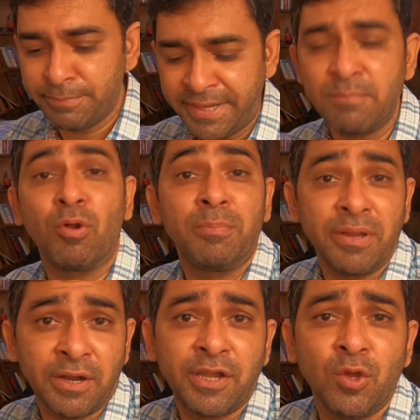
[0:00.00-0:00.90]
मीटिंग पॉइंट
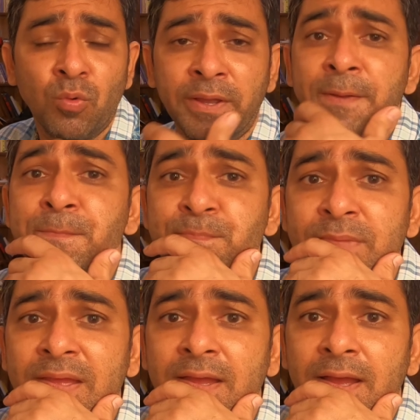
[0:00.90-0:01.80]
पर इकट्ठे होंगे
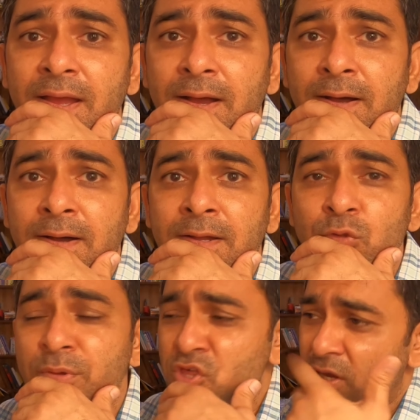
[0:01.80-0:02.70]

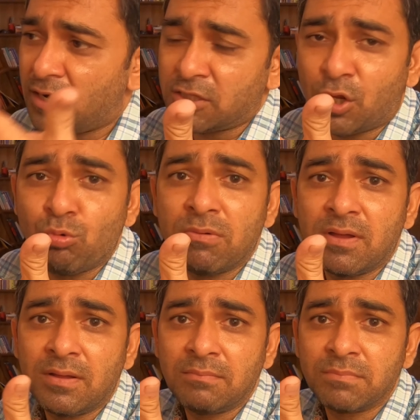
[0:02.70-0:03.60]
तो मैं शेयर करता रहूँगा